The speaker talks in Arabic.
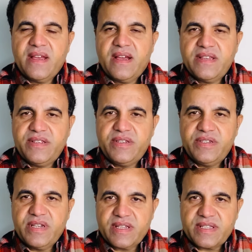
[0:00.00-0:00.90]
هاي
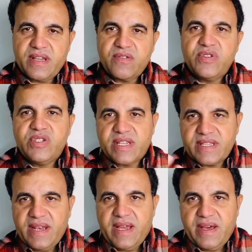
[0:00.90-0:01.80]
الجلطة اكو
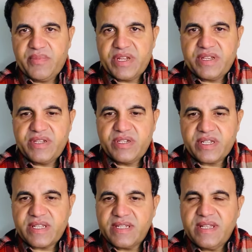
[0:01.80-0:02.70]
الجلطة العابرة
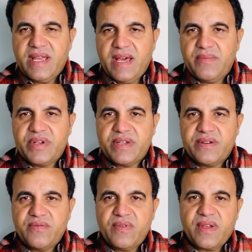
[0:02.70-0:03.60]
الجلطات
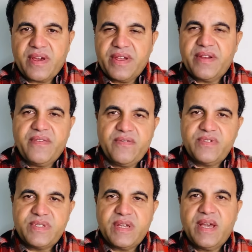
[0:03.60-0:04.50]
العابرة والخرف
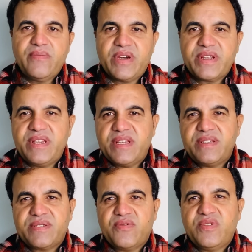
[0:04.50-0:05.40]
والزهايمر هي
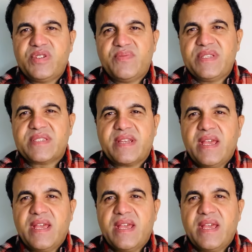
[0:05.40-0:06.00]
تسوي باللسان